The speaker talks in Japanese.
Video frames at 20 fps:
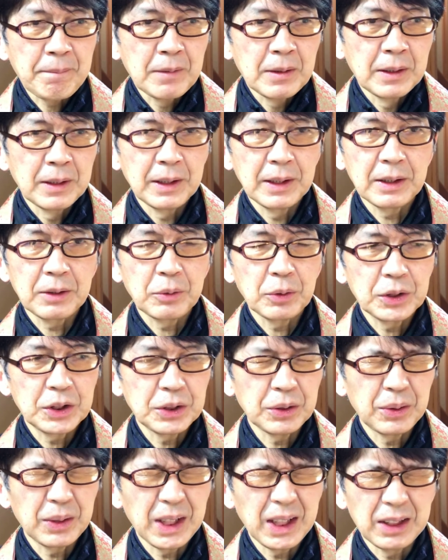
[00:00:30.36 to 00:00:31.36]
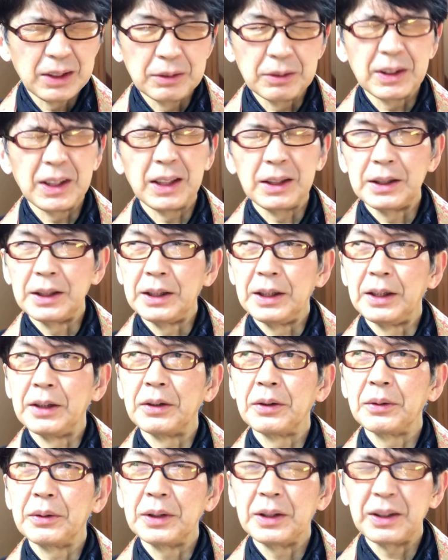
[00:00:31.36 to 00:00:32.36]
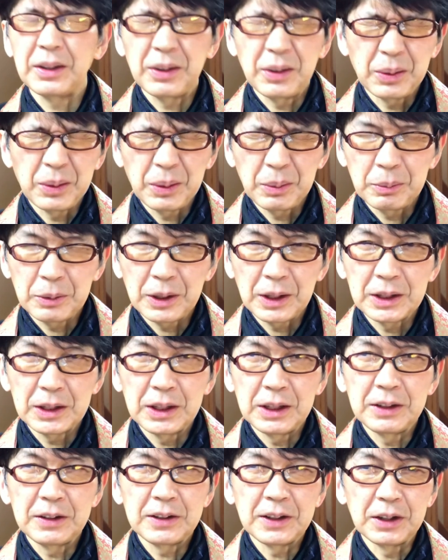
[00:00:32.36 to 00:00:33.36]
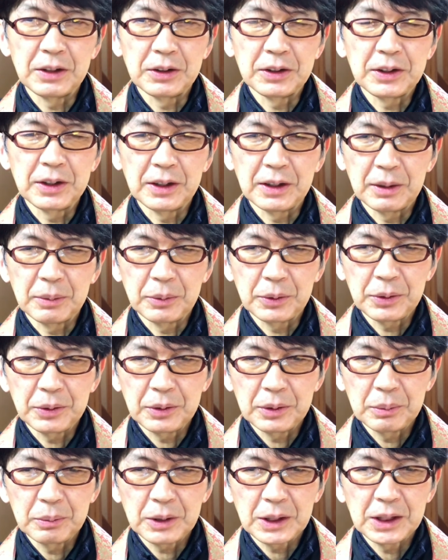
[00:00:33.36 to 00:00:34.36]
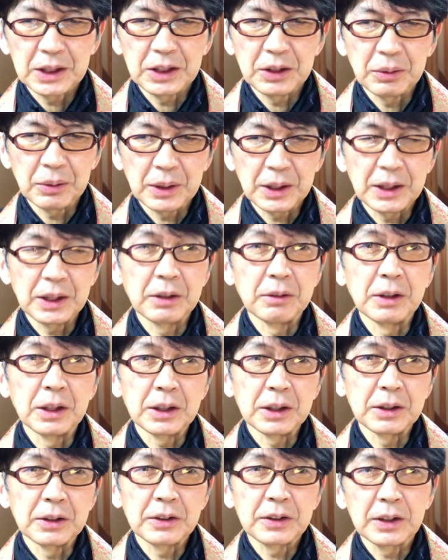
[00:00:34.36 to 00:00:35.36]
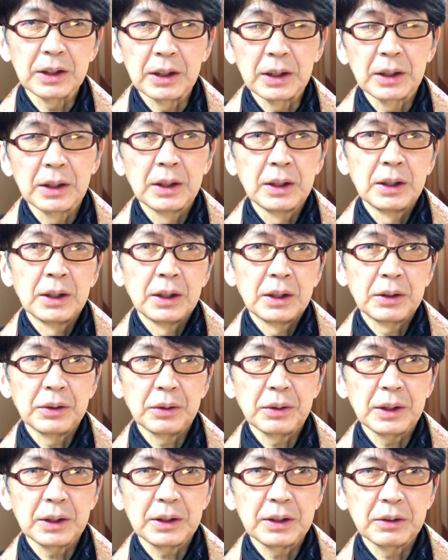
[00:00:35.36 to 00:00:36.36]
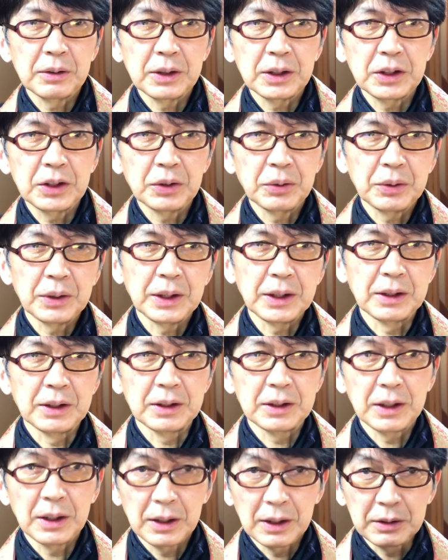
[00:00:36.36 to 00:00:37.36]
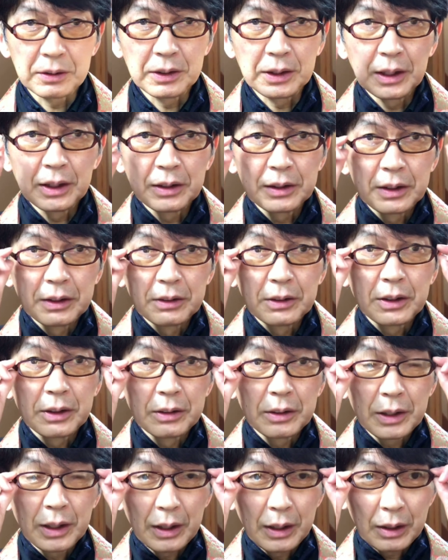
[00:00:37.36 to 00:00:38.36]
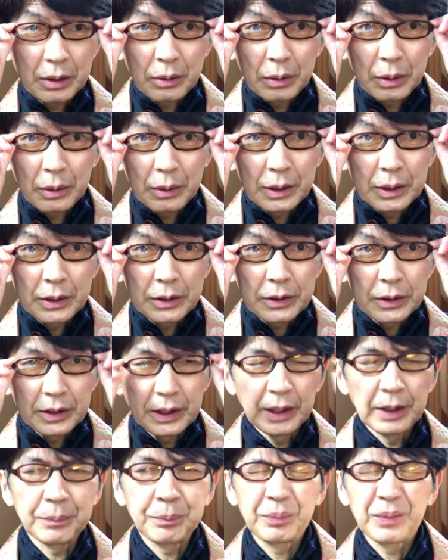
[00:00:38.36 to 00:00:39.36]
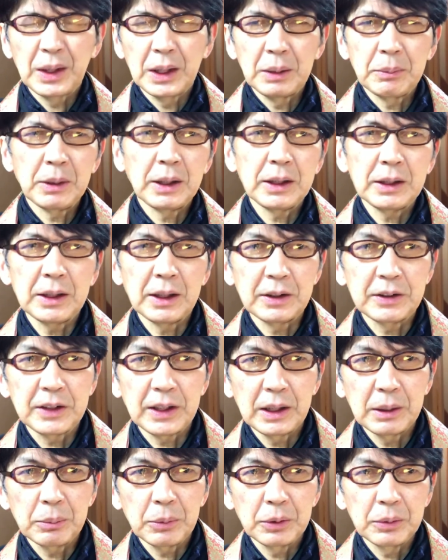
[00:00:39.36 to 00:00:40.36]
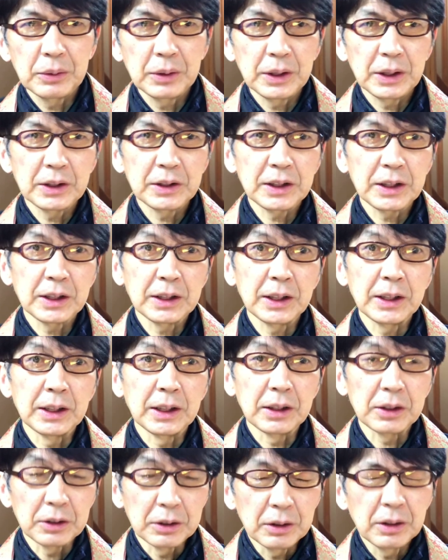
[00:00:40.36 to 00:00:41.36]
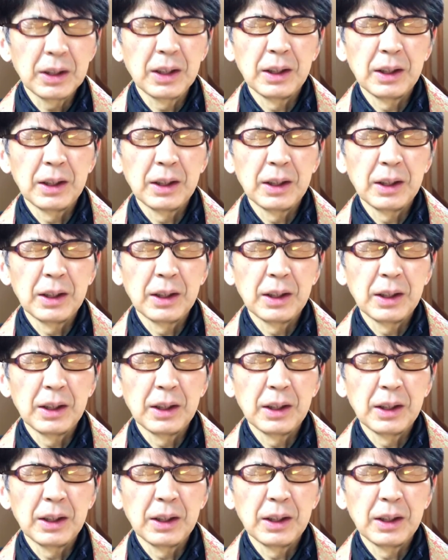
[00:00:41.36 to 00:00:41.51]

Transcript: えー、ご証言をたってねほんな遠の昔一世の人がもう遠の昔におられんわけですがどうやってそんな証言あるんやって言うて言ったらこれはですね今やったらサイモン・フレーザー大学